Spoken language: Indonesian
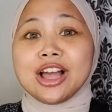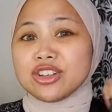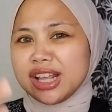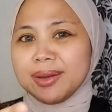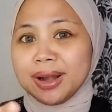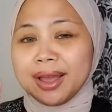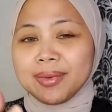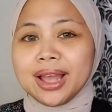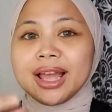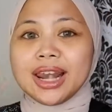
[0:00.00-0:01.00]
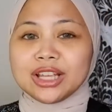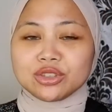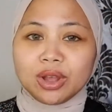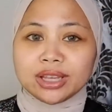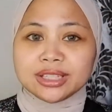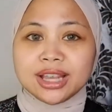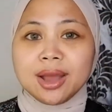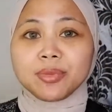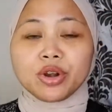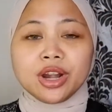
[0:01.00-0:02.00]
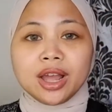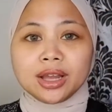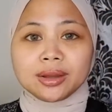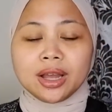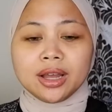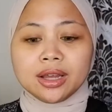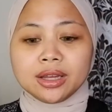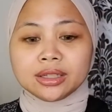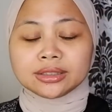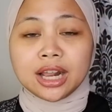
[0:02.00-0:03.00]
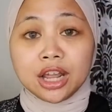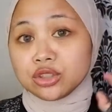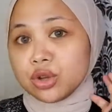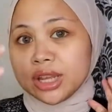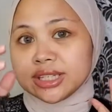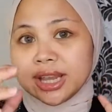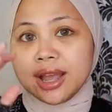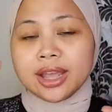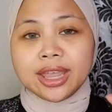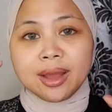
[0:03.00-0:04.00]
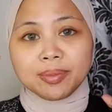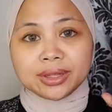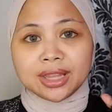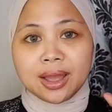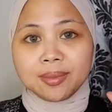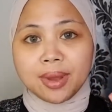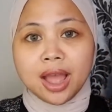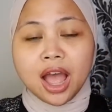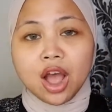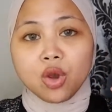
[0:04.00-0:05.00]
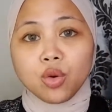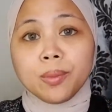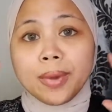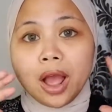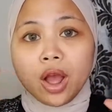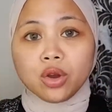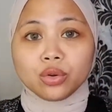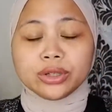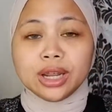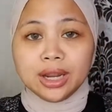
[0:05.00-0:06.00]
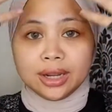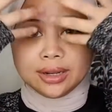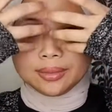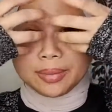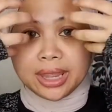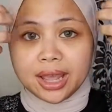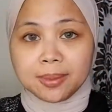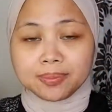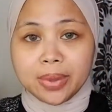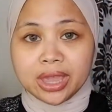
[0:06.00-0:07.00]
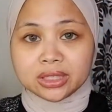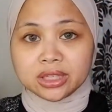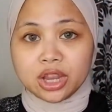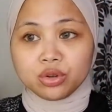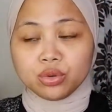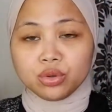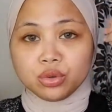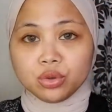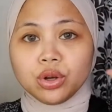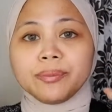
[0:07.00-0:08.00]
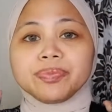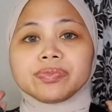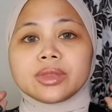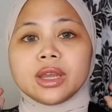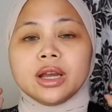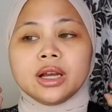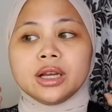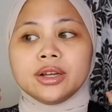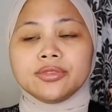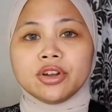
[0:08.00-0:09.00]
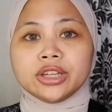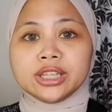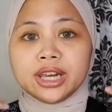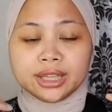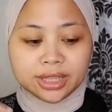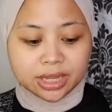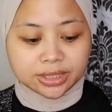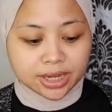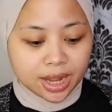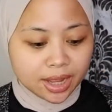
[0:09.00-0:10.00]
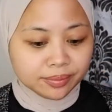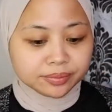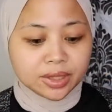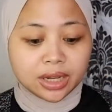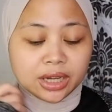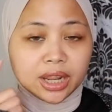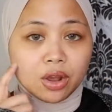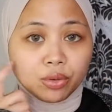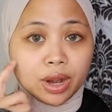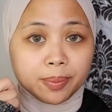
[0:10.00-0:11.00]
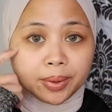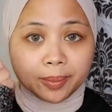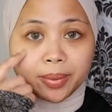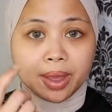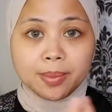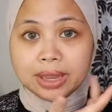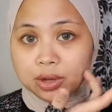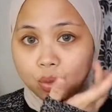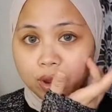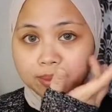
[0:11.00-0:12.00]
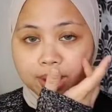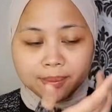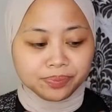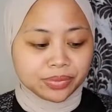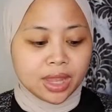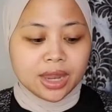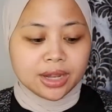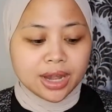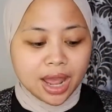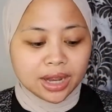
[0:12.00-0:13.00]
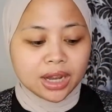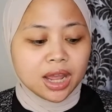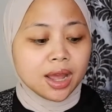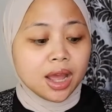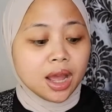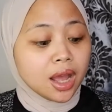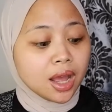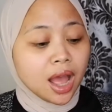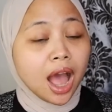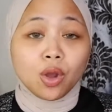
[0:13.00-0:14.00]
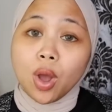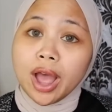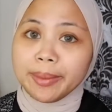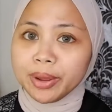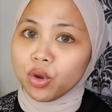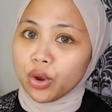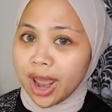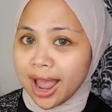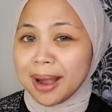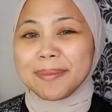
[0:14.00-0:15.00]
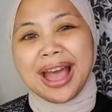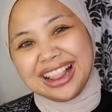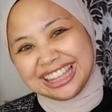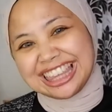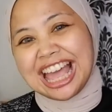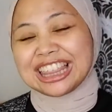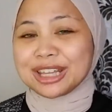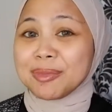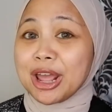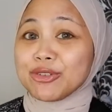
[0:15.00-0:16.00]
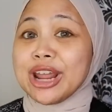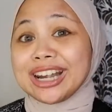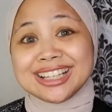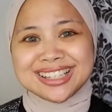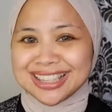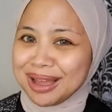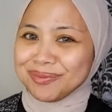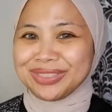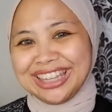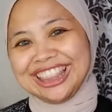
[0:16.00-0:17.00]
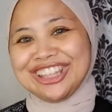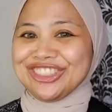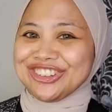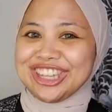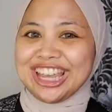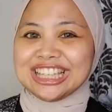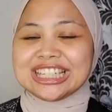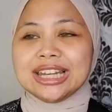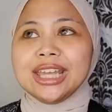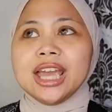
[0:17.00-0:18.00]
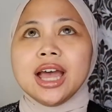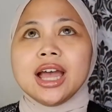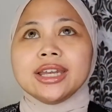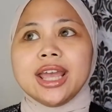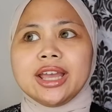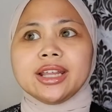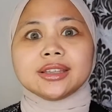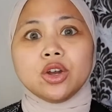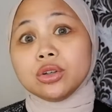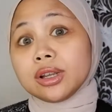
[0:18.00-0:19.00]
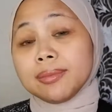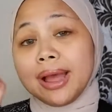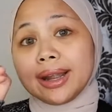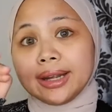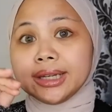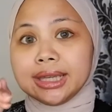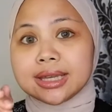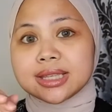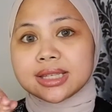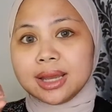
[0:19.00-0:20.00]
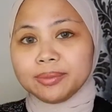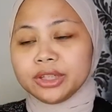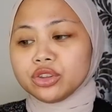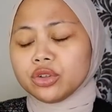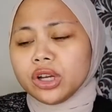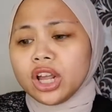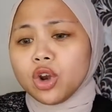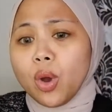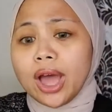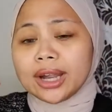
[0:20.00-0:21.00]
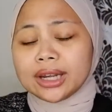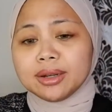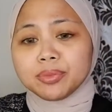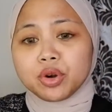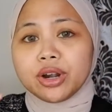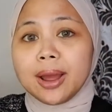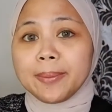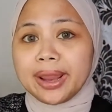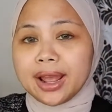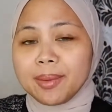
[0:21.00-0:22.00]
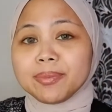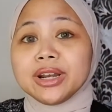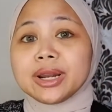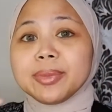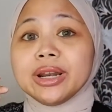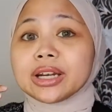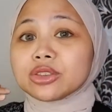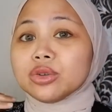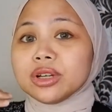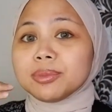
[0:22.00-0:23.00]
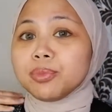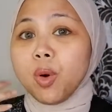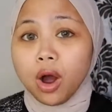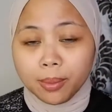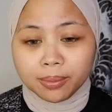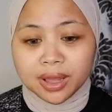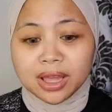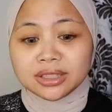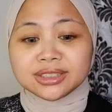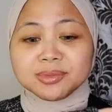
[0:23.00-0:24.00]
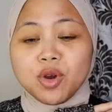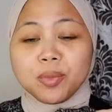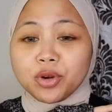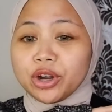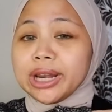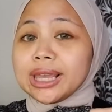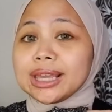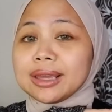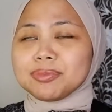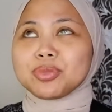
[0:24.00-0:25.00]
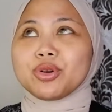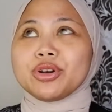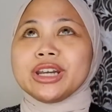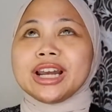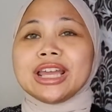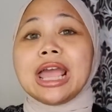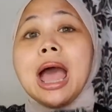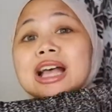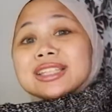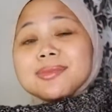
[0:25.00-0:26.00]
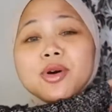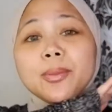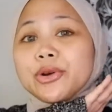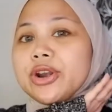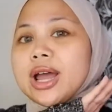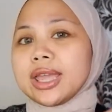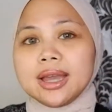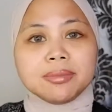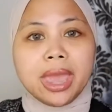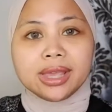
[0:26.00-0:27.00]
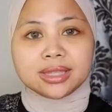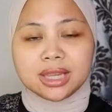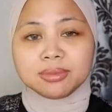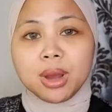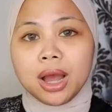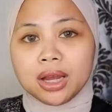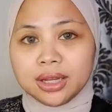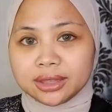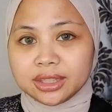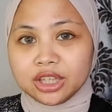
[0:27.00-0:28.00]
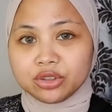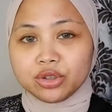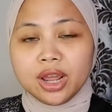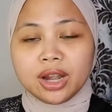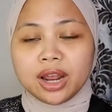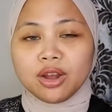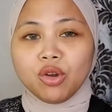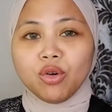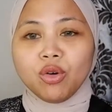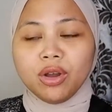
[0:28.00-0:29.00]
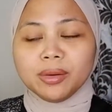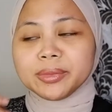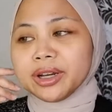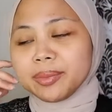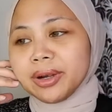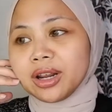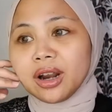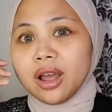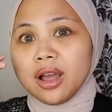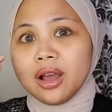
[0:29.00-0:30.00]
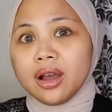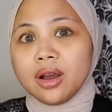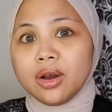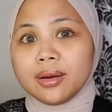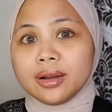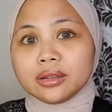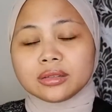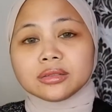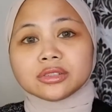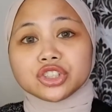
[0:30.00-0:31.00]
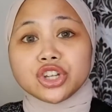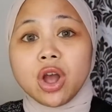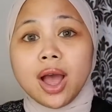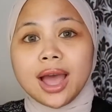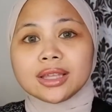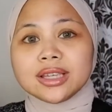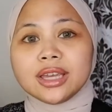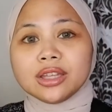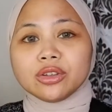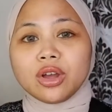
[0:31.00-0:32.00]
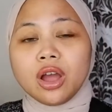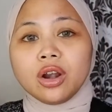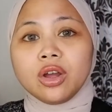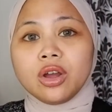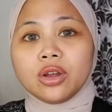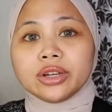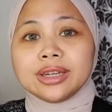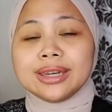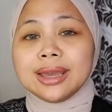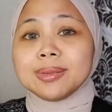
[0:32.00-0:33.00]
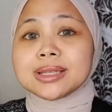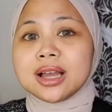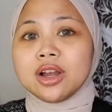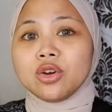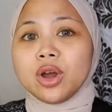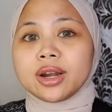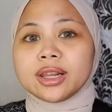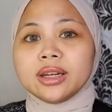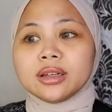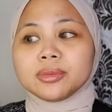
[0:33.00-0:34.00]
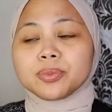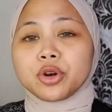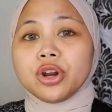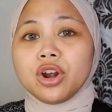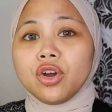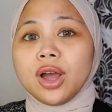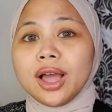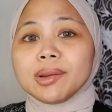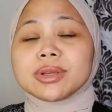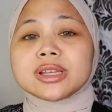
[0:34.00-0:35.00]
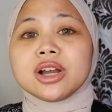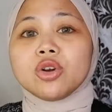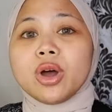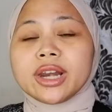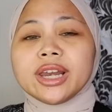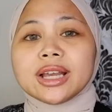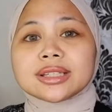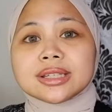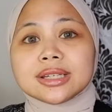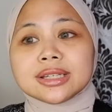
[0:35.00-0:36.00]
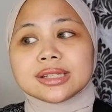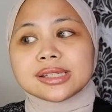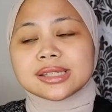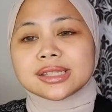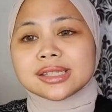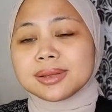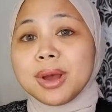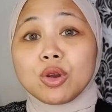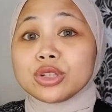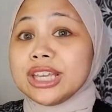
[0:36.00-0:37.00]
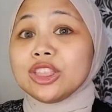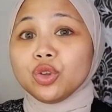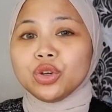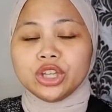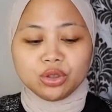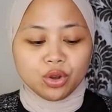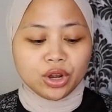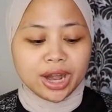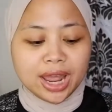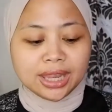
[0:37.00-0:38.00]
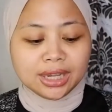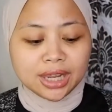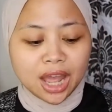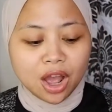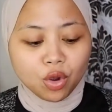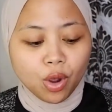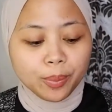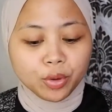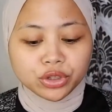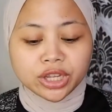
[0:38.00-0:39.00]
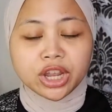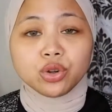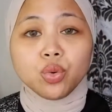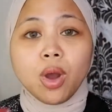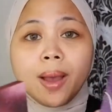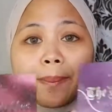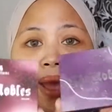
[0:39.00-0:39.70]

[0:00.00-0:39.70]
nggak usah lama-lama langsung aja produk uh, langsung aja yang pertama aku mau uh, makeup base nya dulu uh, foundingnya nanti aja dan ini aku udah prep ya by the way mam dan uh, aku akan menggunakan palette yang terbaru dari Something tentunya Jadi di akhir tahun kemarin nih si Something tuh ngeluarin produk makeup bener-bener tuh ngebom semua produk produk lagi Semua produknya amazing banget gitu dan aku bener-bener shock aja gitu kalau dia bisa ngeluarin produk lokal bisa ngeluarin yang sebagus itu gitu Nah ini aku punya dua